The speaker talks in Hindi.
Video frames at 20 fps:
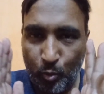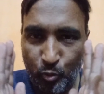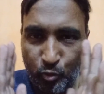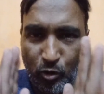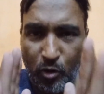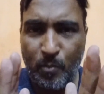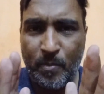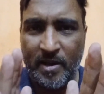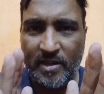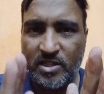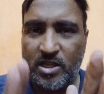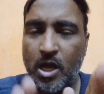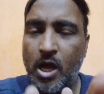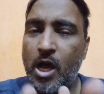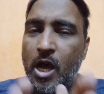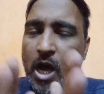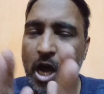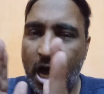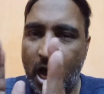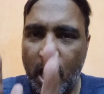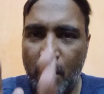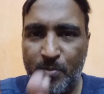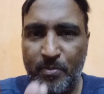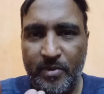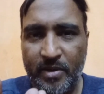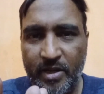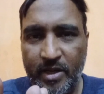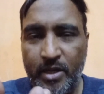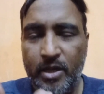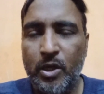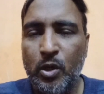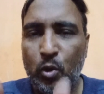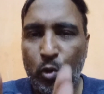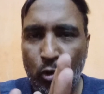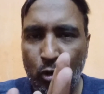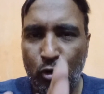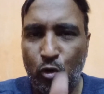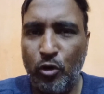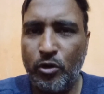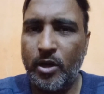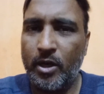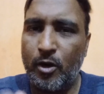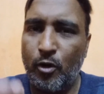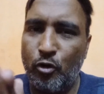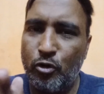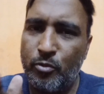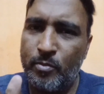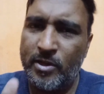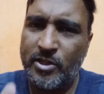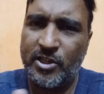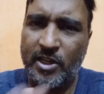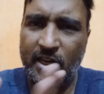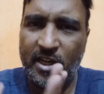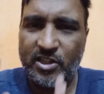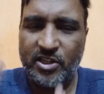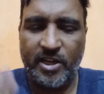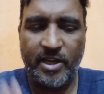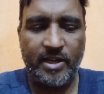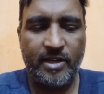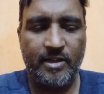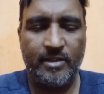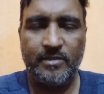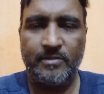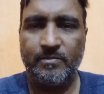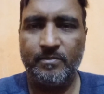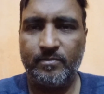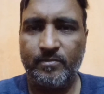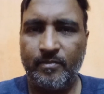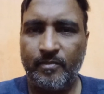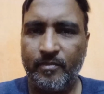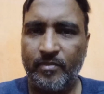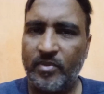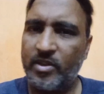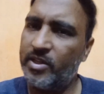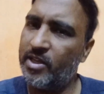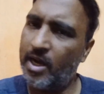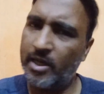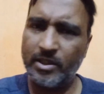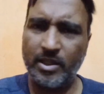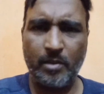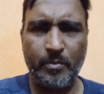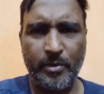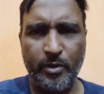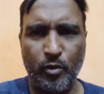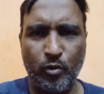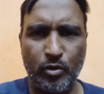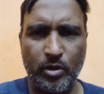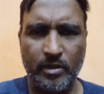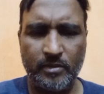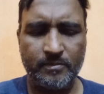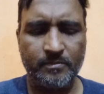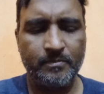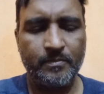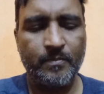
वो पैसा आपके लोन अकाउंट में चला जाएगा यहां तक भी होगा